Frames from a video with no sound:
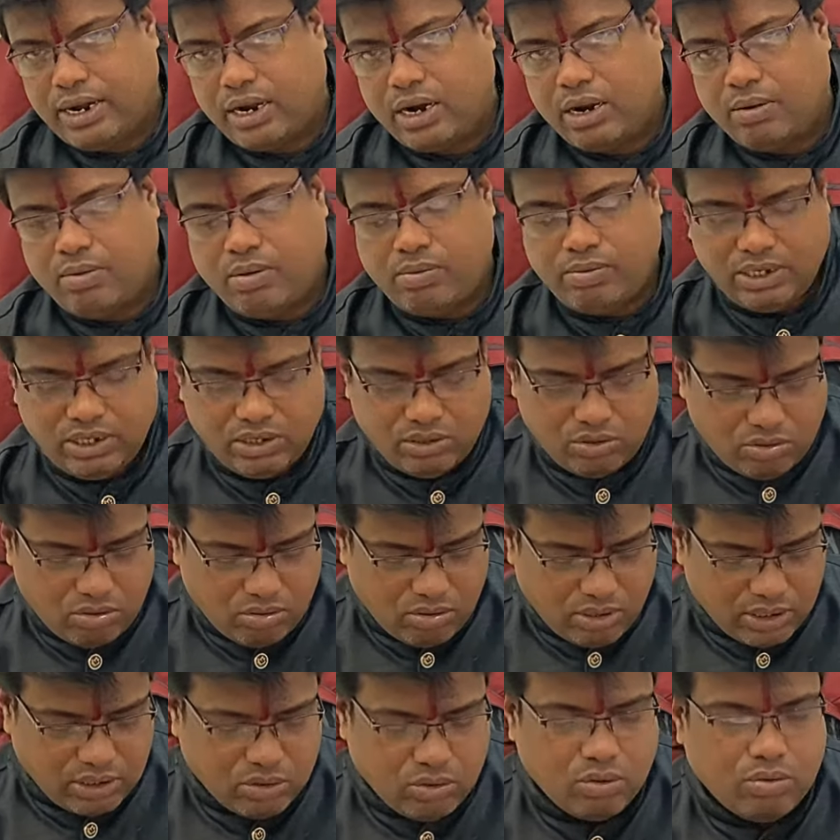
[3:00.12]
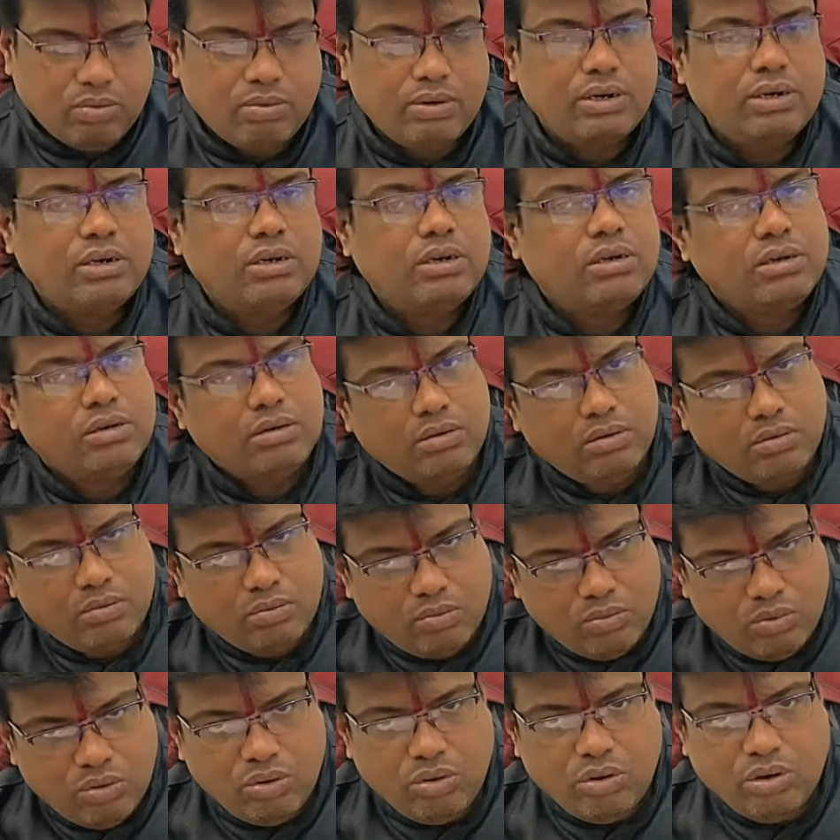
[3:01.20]
খারাপ হবে যে কোনো কাজ করবেন
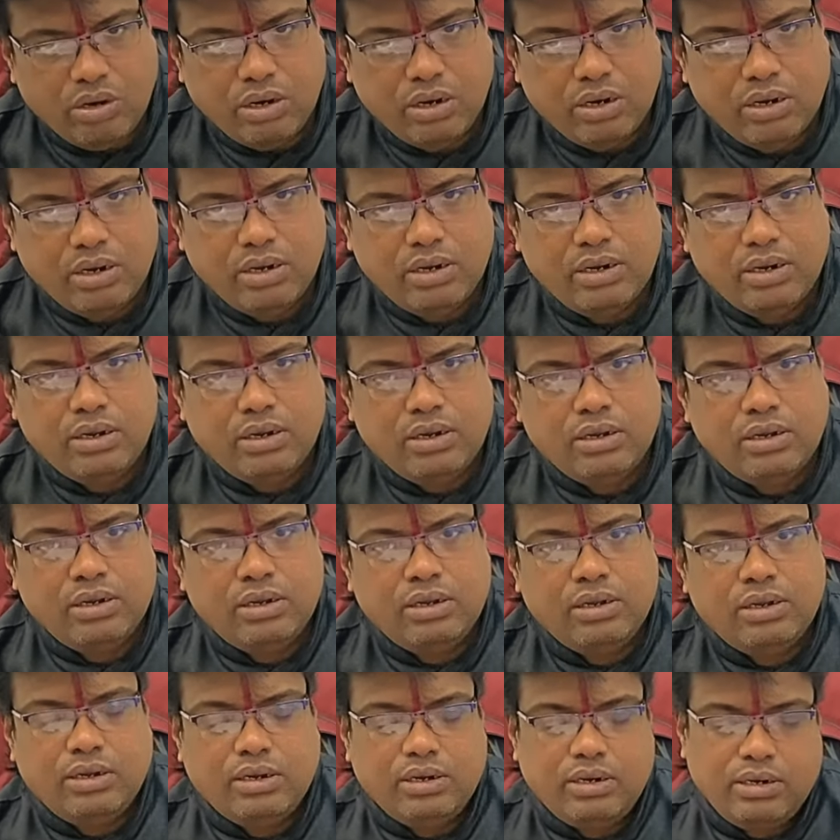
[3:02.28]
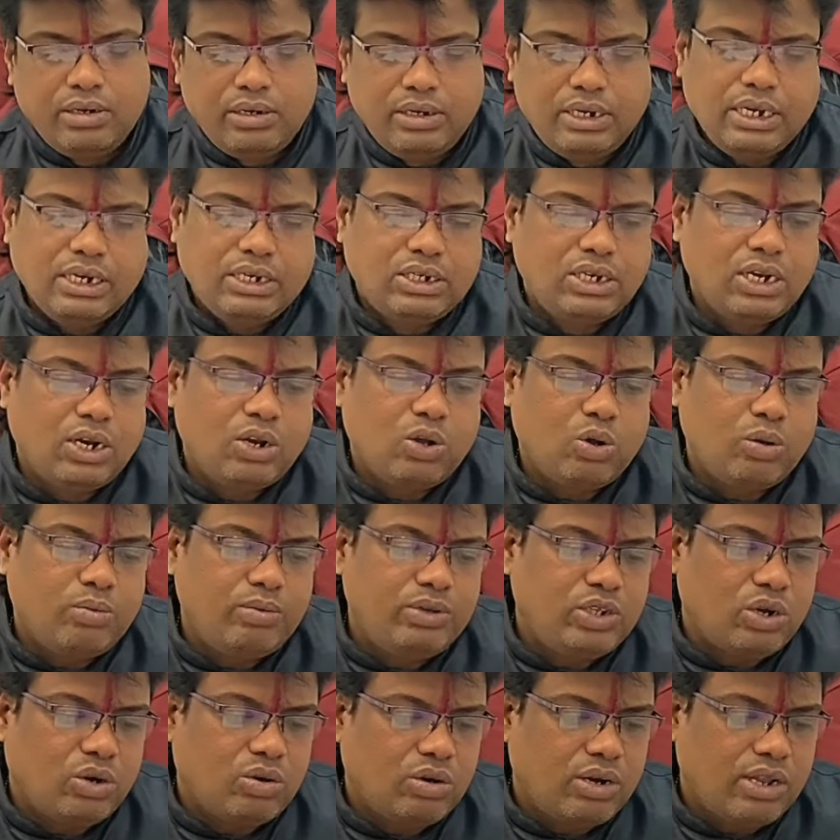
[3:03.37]
ভুল ঠিক সেরকমই
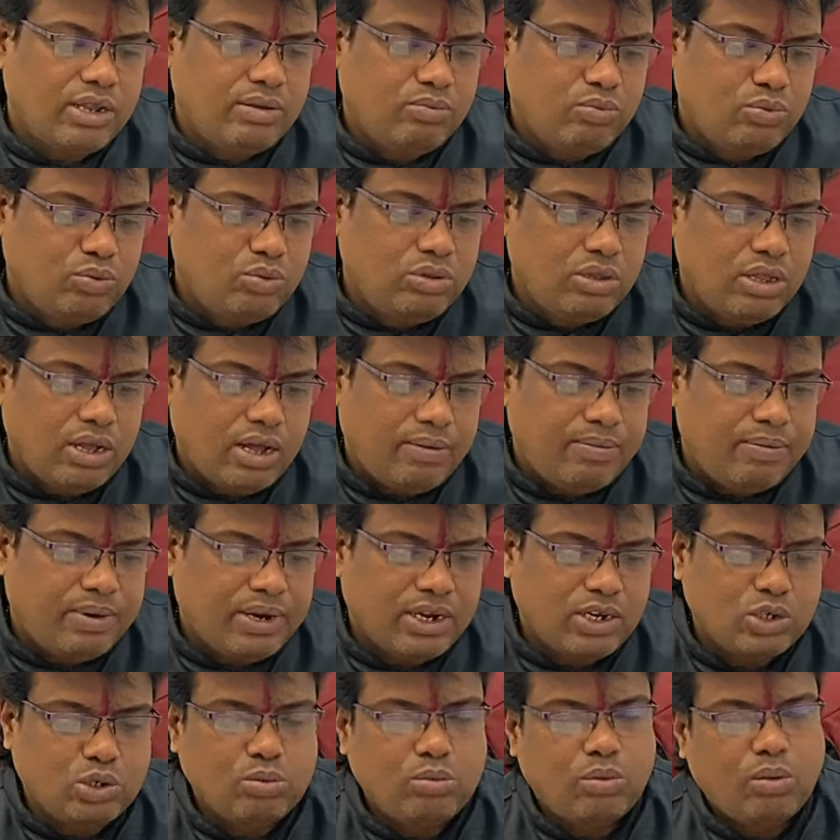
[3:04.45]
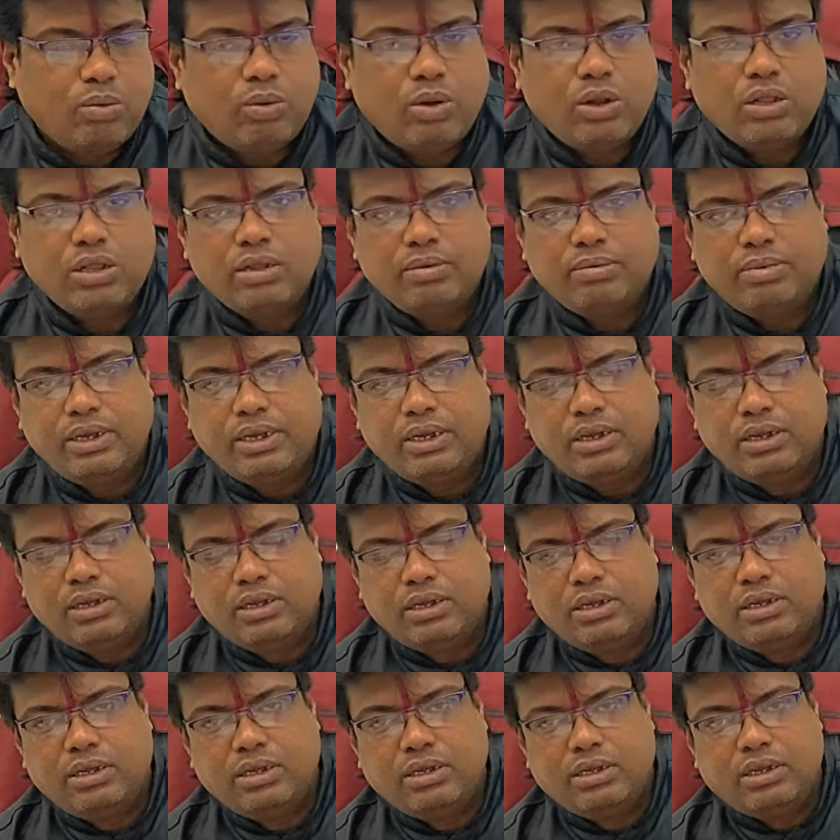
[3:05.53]
যখন এই বুধ আপনাকে শুভ ফল দেবে
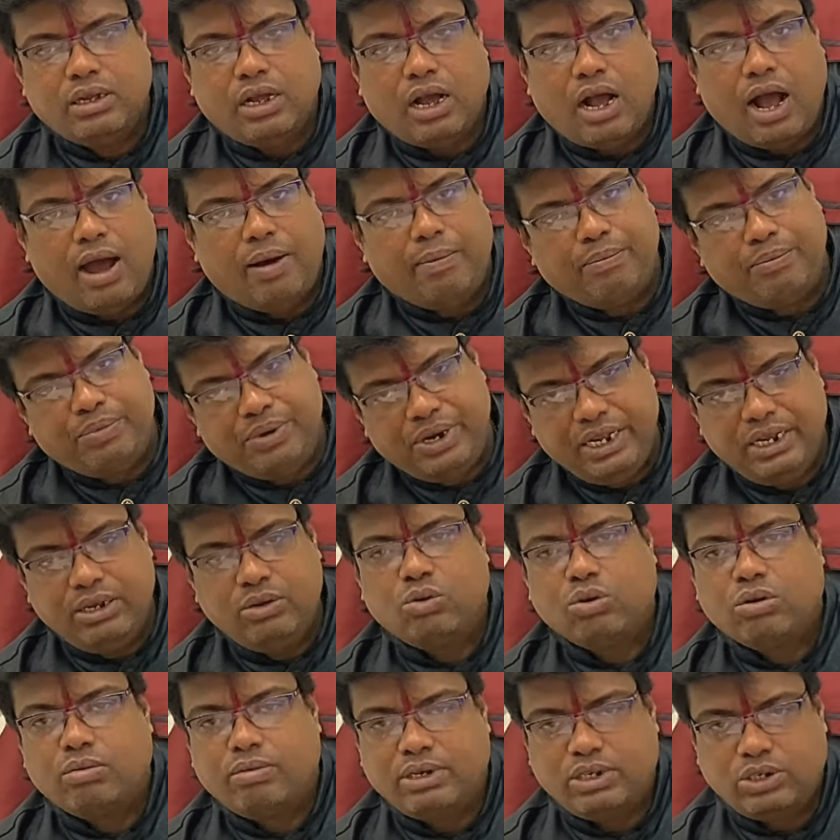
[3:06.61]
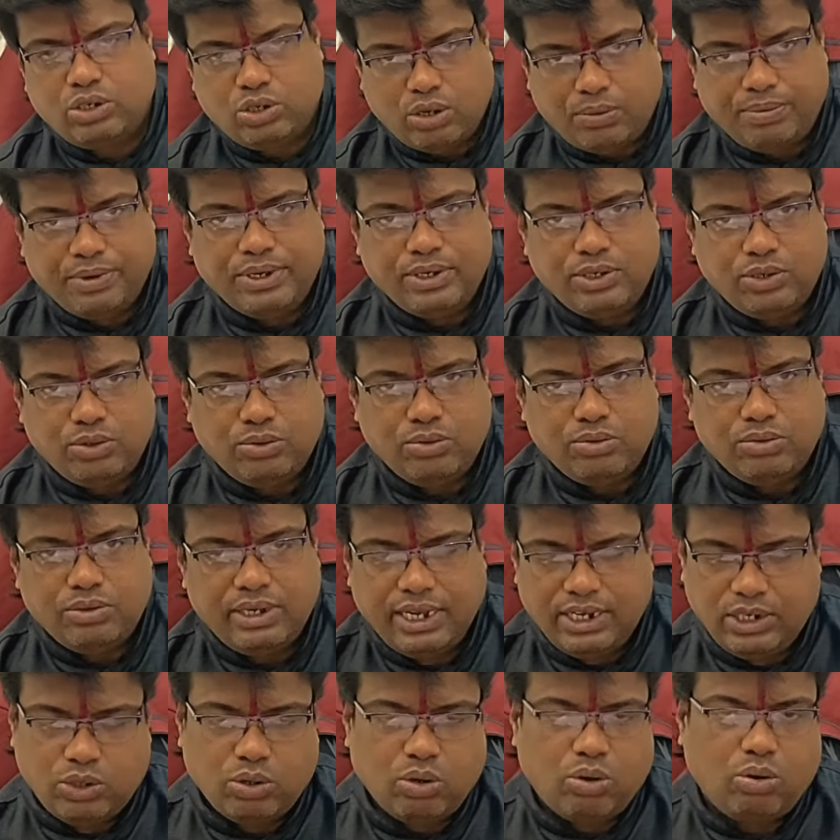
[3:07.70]
আপনিই করবেন সব কিছু
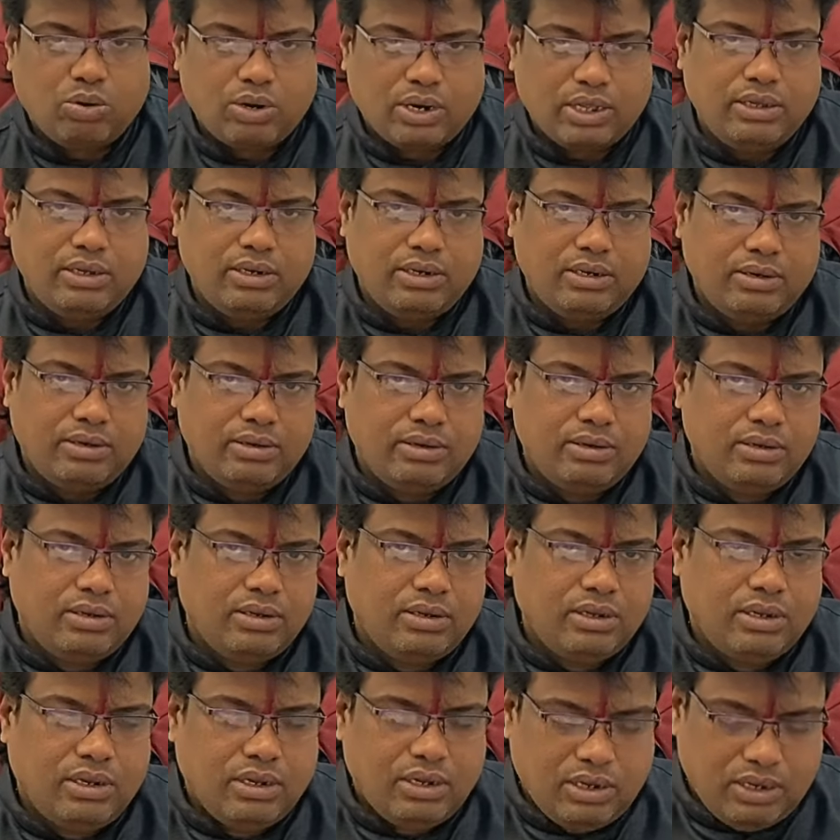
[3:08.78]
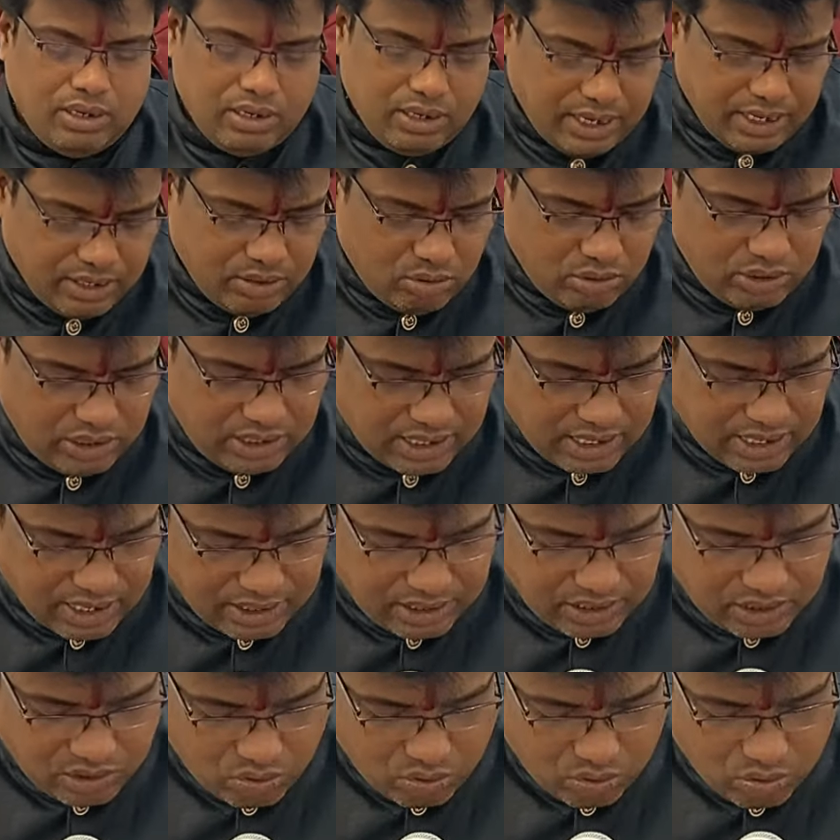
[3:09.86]
এই ষোলোটা দিন কিন্তু যে
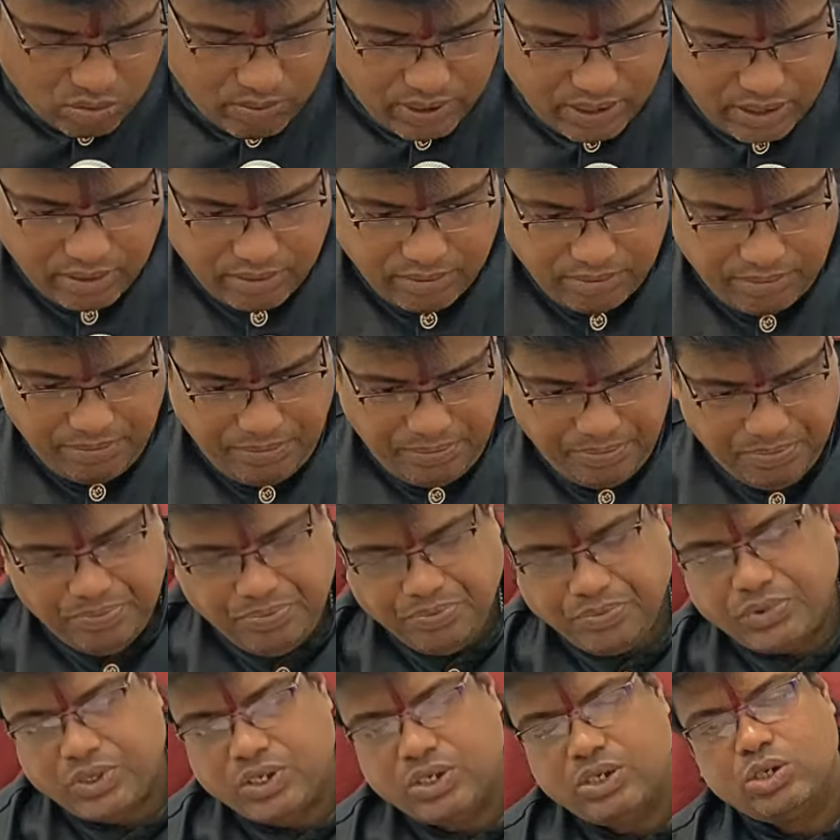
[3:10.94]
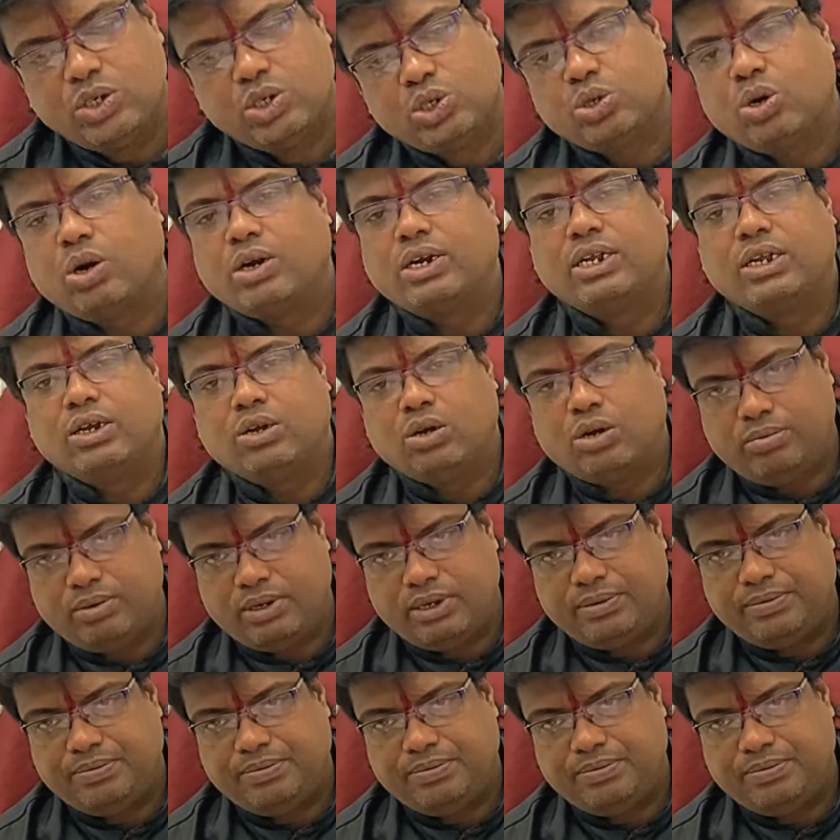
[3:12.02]
কাজই করবেন সঠিক হবে